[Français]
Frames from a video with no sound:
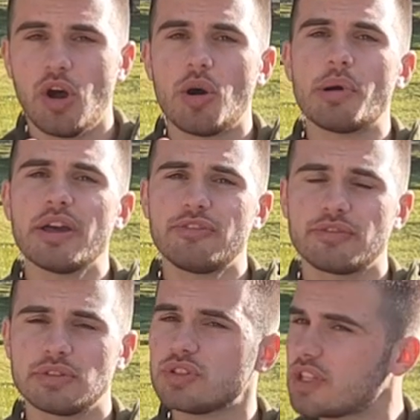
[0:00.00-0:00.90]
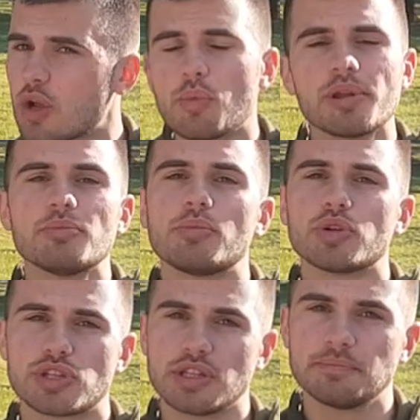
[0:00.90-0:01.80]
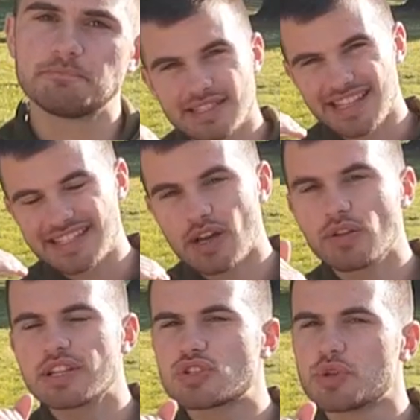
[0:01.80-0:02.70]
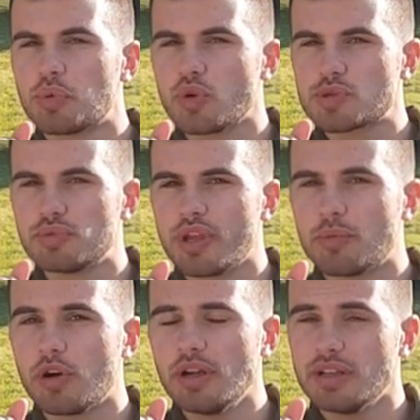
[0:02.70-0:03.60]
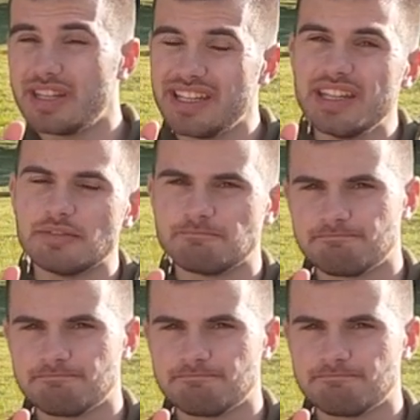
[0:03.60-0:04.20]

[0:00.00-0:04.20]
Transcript: En bref, t'es complètement bloqué. Cette quarantaine se prolonge plus d'un mois et